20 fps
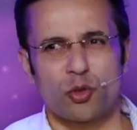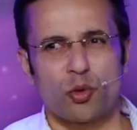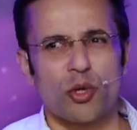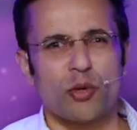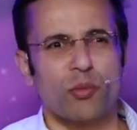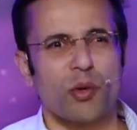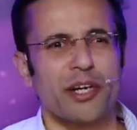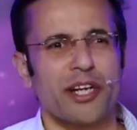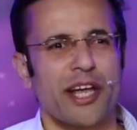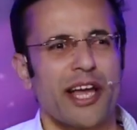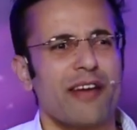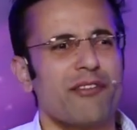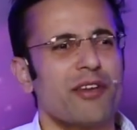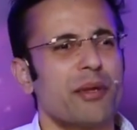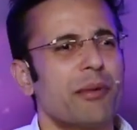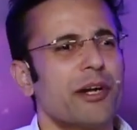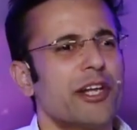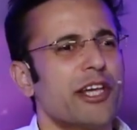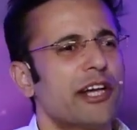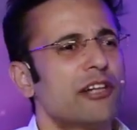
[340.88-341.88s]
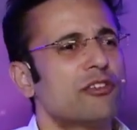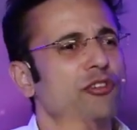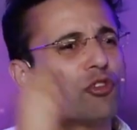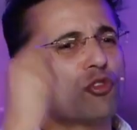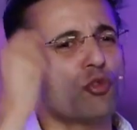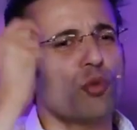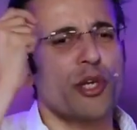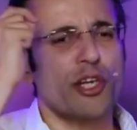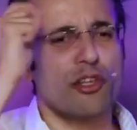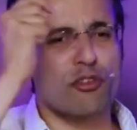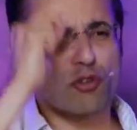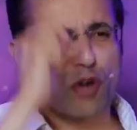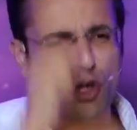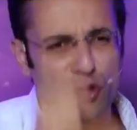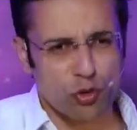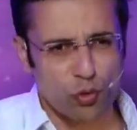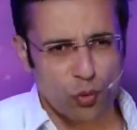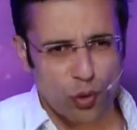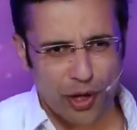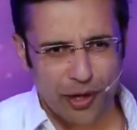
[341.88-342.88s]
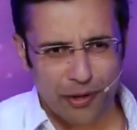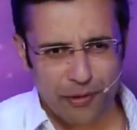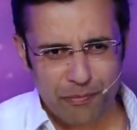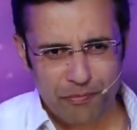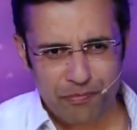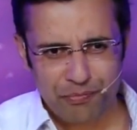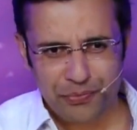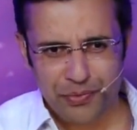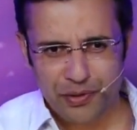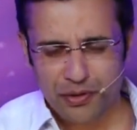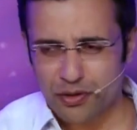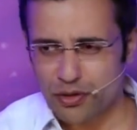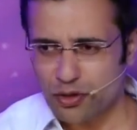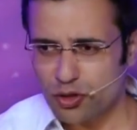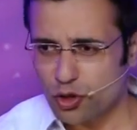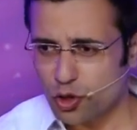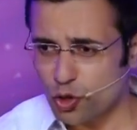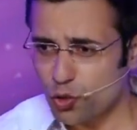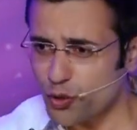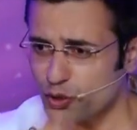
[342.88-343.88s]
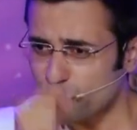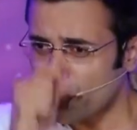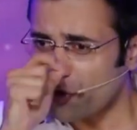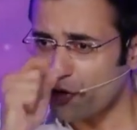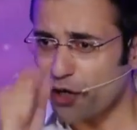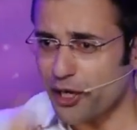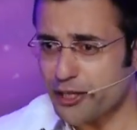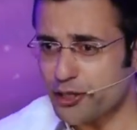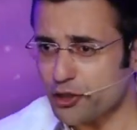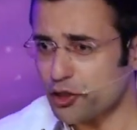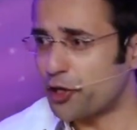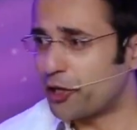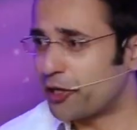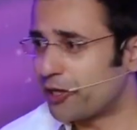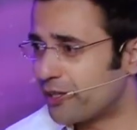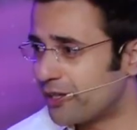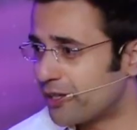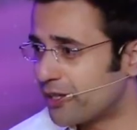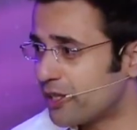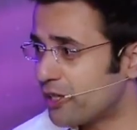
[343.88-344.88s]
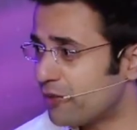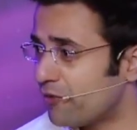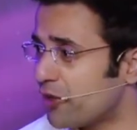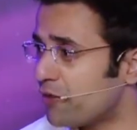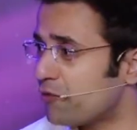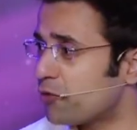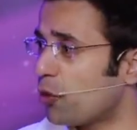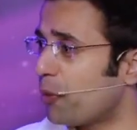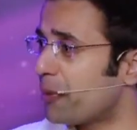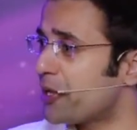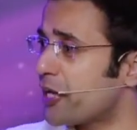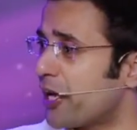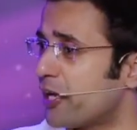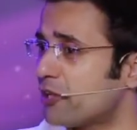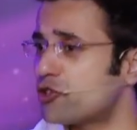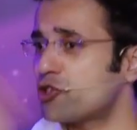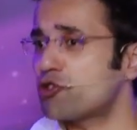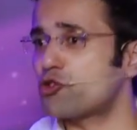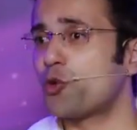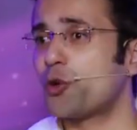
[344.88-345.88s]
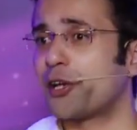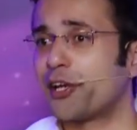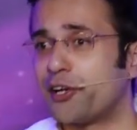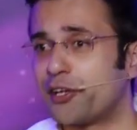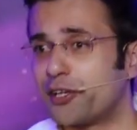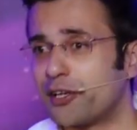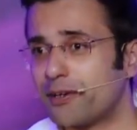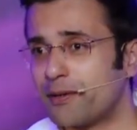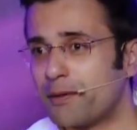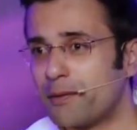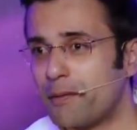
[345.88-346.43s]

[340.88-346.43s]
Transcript: डूइंग वट एवरीबडी एल्स इज डूइंग इज नॉट कूल डूइंग द राइट थिंग इवन इफ नो बडी एल्स इज डूइंग इट